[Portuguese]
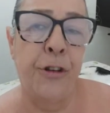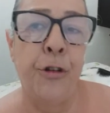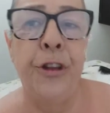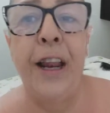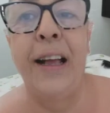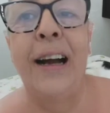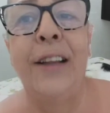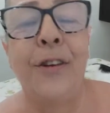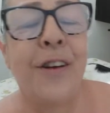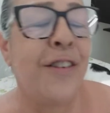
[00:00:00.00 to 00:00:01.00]
Se o
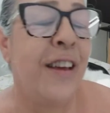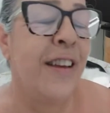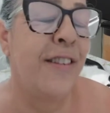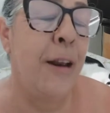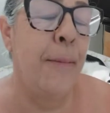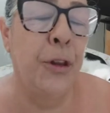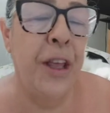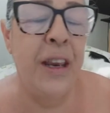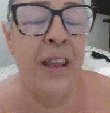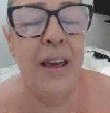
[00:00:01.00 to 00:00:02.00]
delegado quisesse, ele
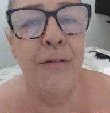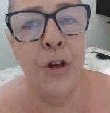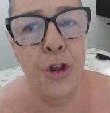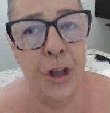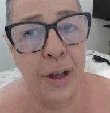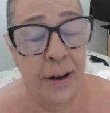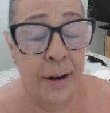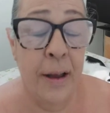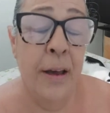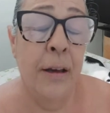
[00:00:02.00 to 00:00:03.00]
poderia investigar.
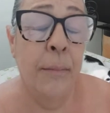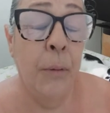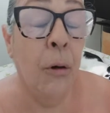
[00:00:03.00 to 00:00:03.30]
Meu